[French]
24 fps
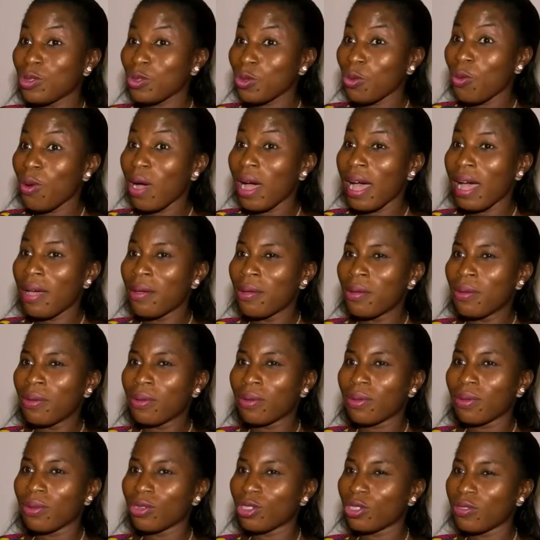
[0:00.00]
soir, euh,
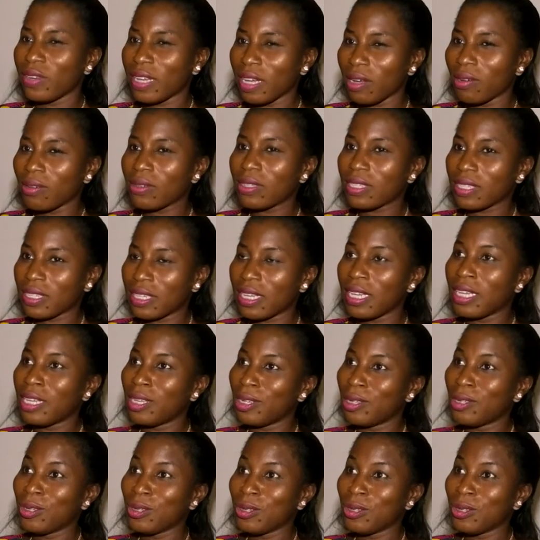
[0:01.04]
quand je vais rentrer,